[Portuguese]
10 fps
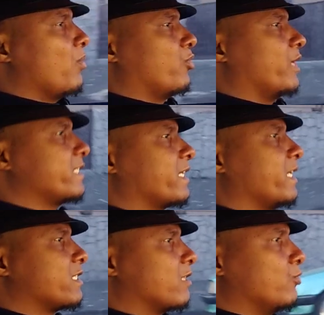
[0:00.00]
Por essa
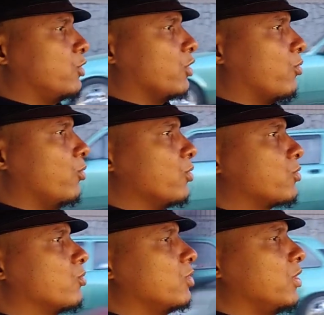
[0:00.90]
questão de
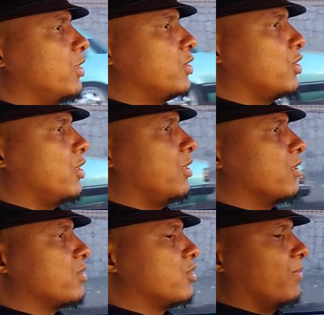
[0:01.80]
custo de,
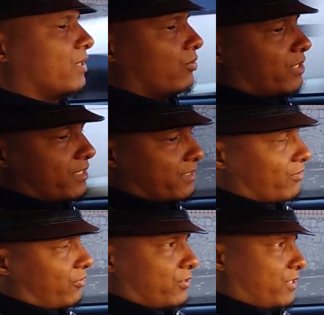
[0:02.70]
de, de
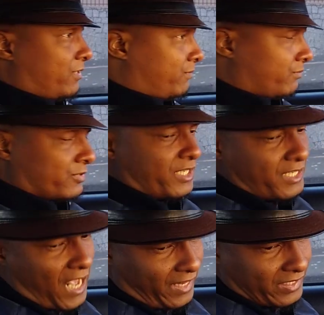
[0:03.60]
manutenção que você não, não tem
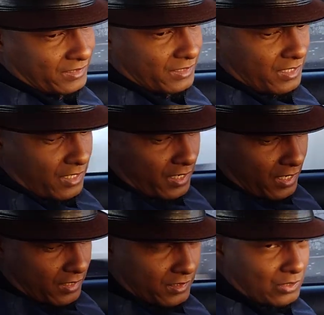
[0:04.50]
nada.
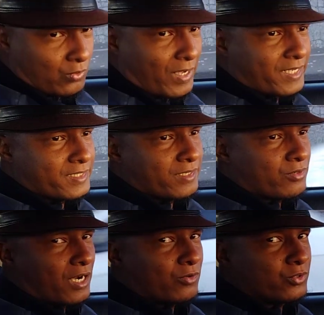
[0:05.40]
Tanto é que esse é
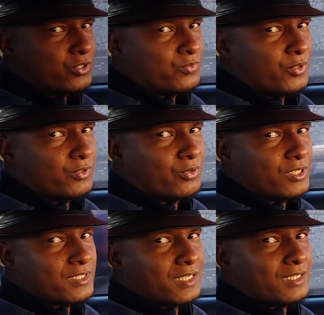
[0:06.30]
um carro
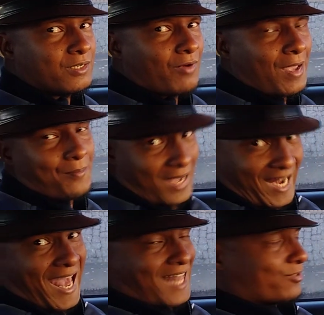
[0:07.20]
2002 e ele não é
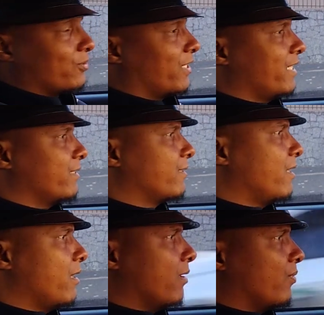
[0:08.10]
barato, né?
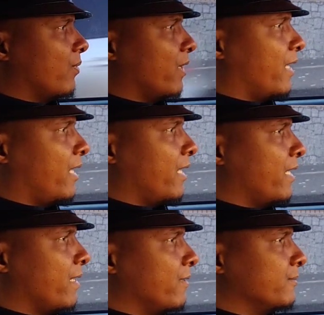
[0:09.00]

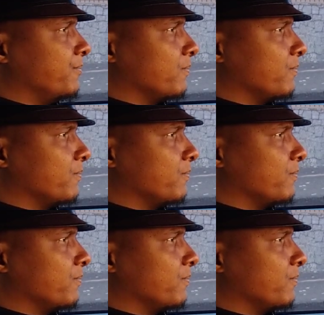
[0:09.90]
É...